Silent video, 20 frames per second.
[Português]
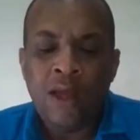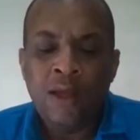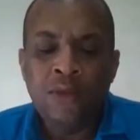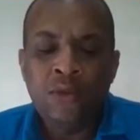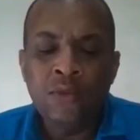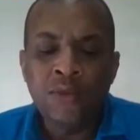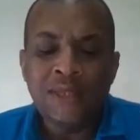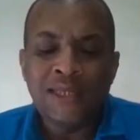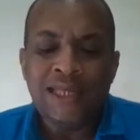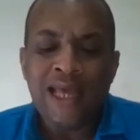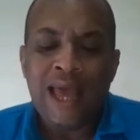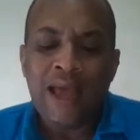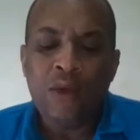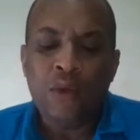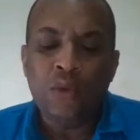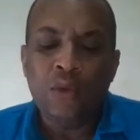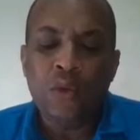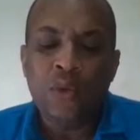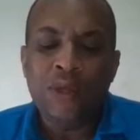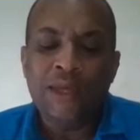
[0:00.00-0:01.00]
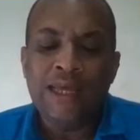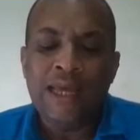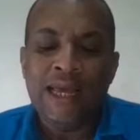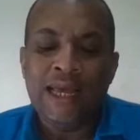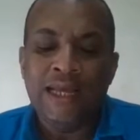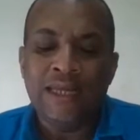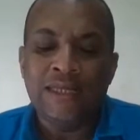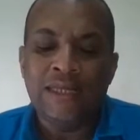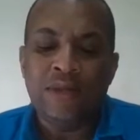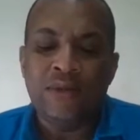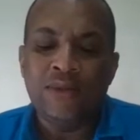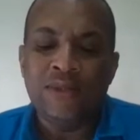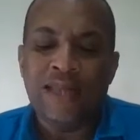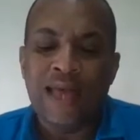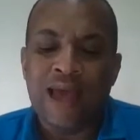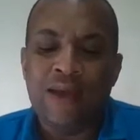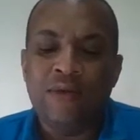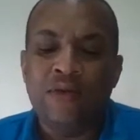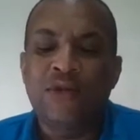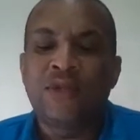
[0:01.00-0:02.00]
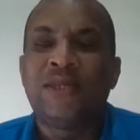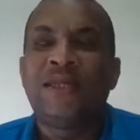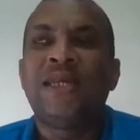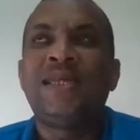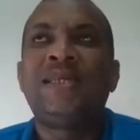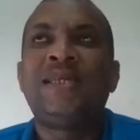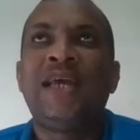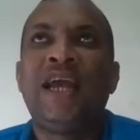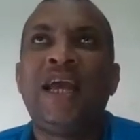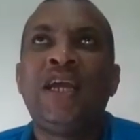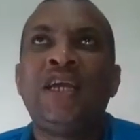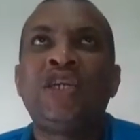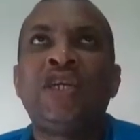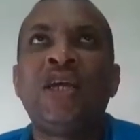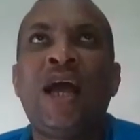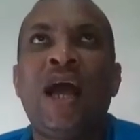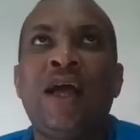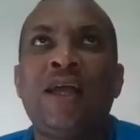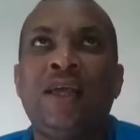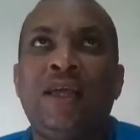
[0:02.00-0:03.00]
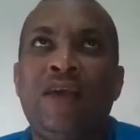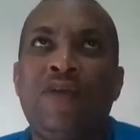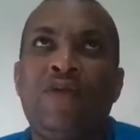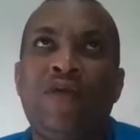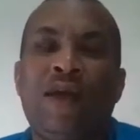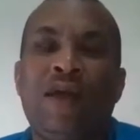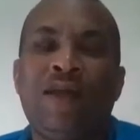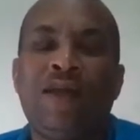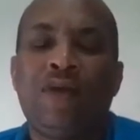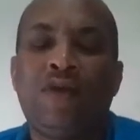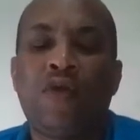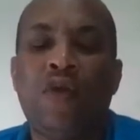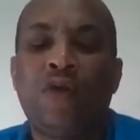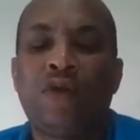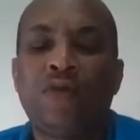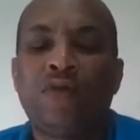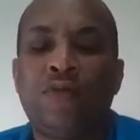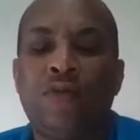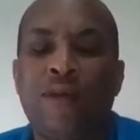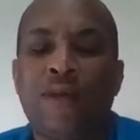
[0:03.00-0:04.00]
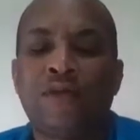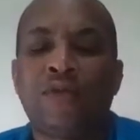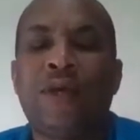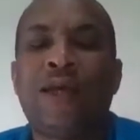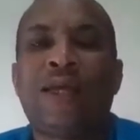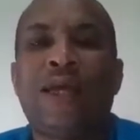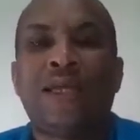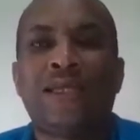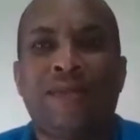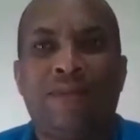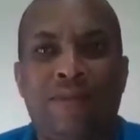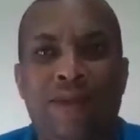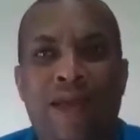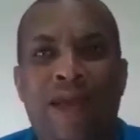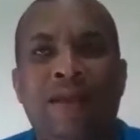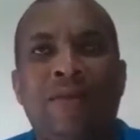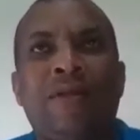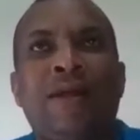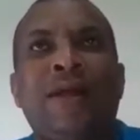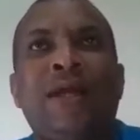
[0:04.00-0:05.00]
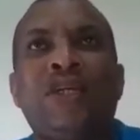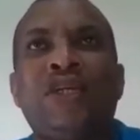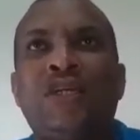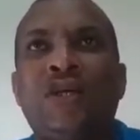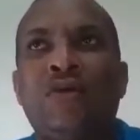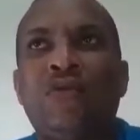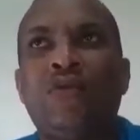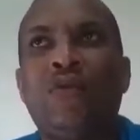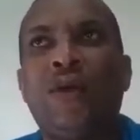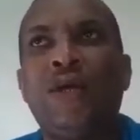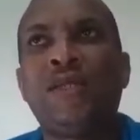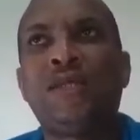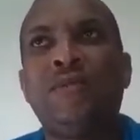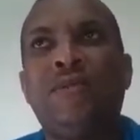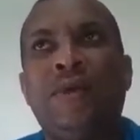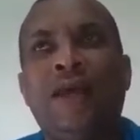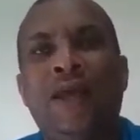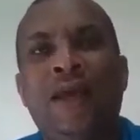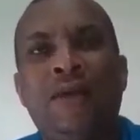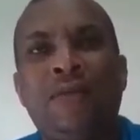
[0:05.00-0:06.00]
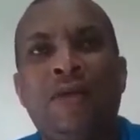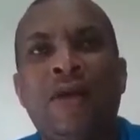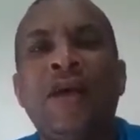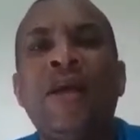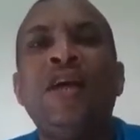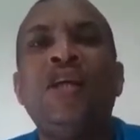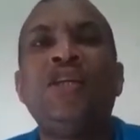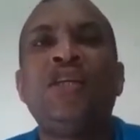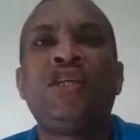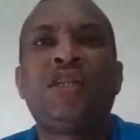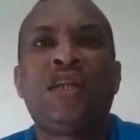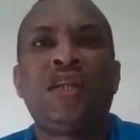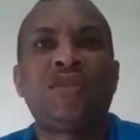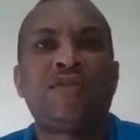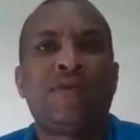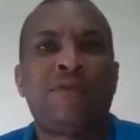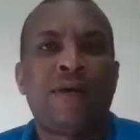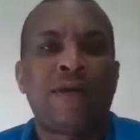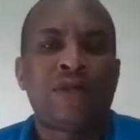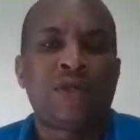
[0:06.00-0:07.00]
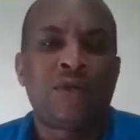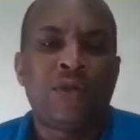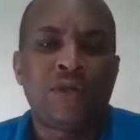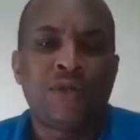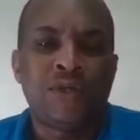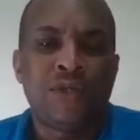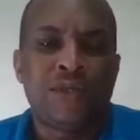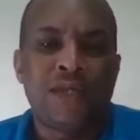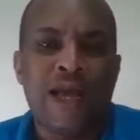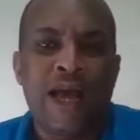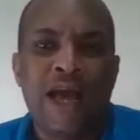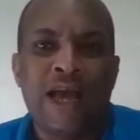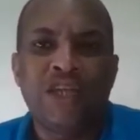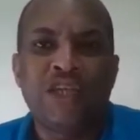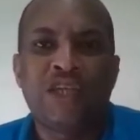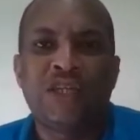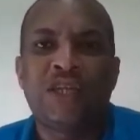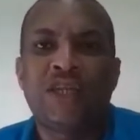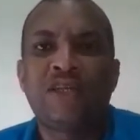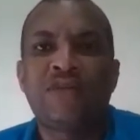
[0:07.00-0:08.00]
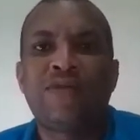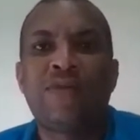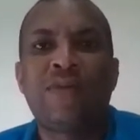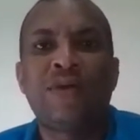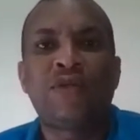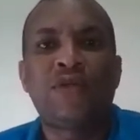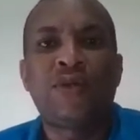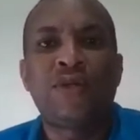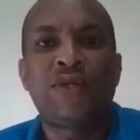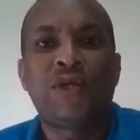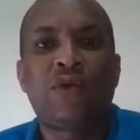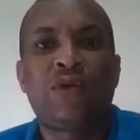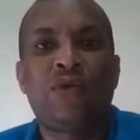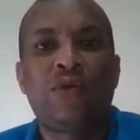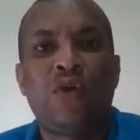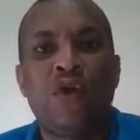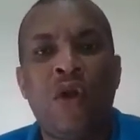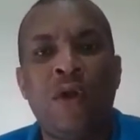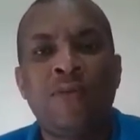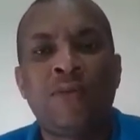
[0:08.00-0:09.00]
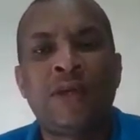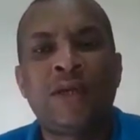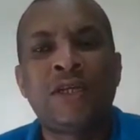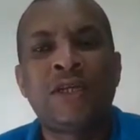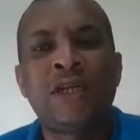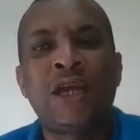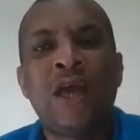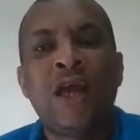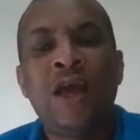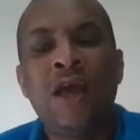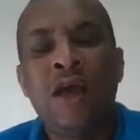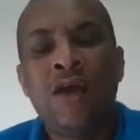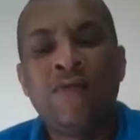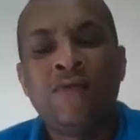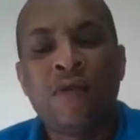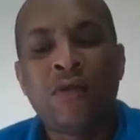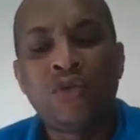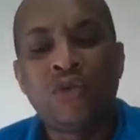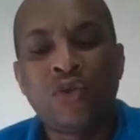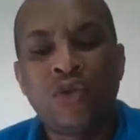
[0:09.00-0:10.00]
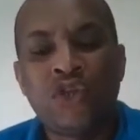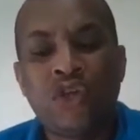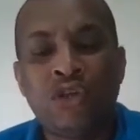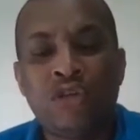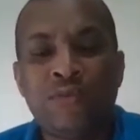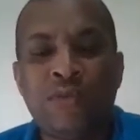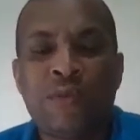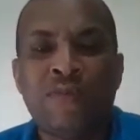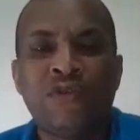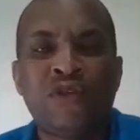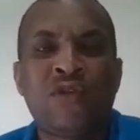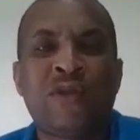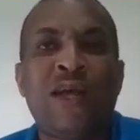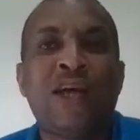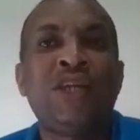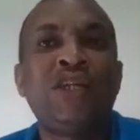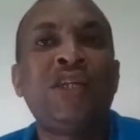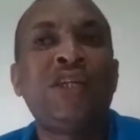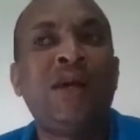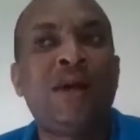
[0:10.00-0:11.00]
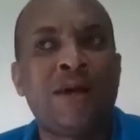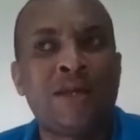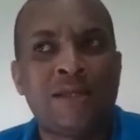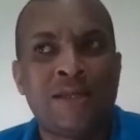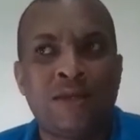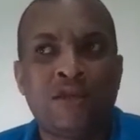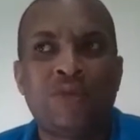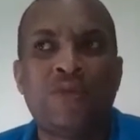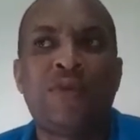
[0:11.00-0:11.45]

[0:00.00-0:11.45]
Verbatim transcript: No século XV e no século XVI, que foi quando é começa o Renascimento, na questão do conhecimento, de transformações sociais, de transformações econômicas, vão surgir os profissionais de dança. Os